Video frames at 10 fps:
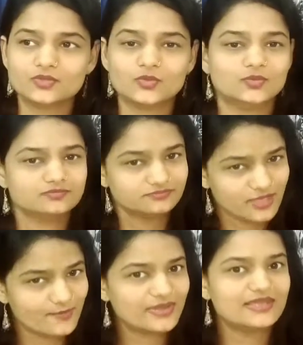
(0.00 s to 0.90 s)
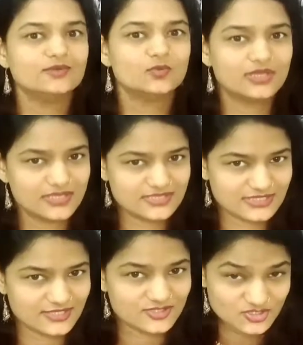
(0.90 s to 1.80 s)
तो हमें ही उन्हें
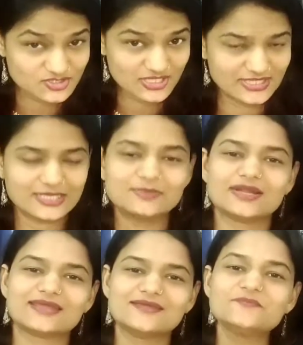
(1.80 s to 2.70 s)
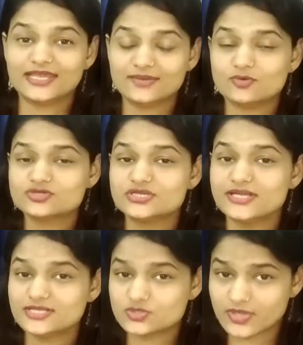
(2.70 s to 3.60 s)
इस तरह की शिक्षा देनी पड़ेगी
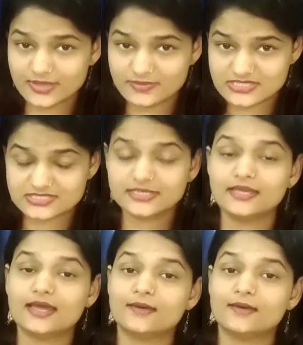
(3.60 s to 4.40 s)
इमोशनली एजुकेट बच्चे